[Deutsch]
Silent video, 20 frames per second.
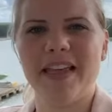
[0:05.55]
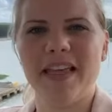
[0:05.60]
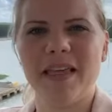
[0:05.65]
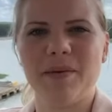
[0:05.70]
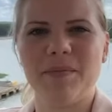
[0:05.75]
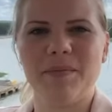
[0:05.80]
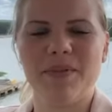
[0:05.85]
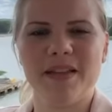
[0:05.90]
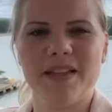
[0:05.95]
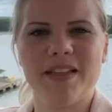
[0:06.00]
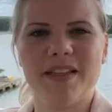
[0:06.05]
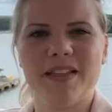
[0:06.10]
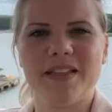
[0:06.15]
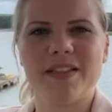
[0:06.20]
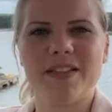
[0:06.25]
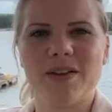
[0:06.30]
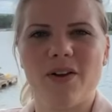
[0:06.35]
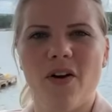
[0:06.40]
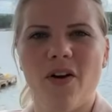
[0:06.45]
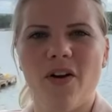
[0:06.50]
Ich
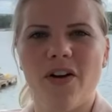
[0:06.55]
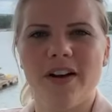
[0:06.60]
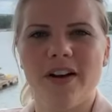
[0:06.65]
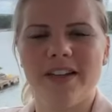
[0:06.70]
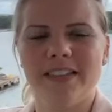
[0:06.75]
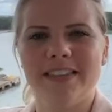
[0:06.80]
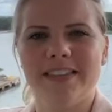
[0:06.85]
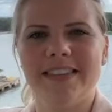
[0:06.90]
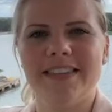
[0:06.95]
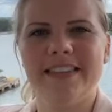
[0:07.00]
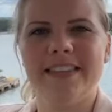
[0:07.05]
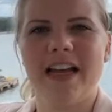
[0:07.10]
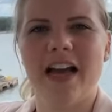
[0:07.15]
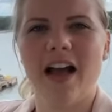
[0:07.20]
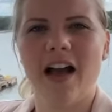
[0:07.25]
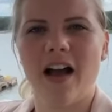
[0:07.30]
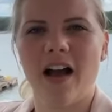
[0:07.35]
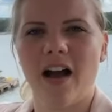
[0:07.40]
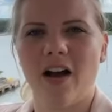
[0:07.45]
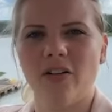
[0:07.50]
bin's, eure Tina